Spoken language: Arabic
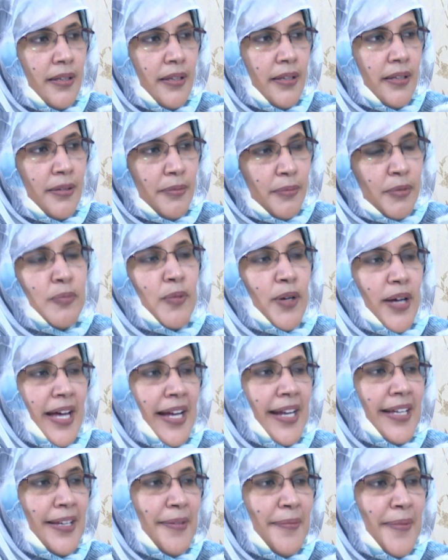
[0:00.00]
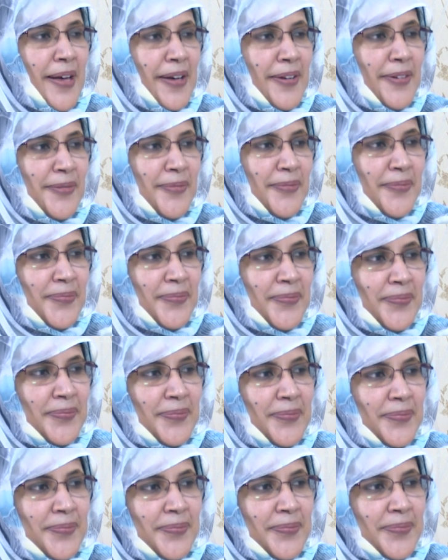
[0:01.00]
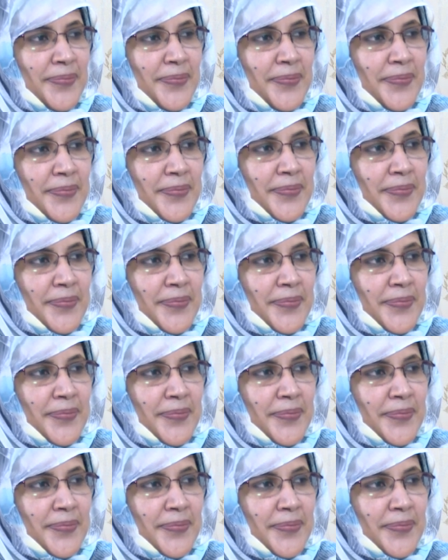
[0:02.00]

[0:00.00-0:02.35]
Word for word: بالمقارنة معهم نعم جميل جدا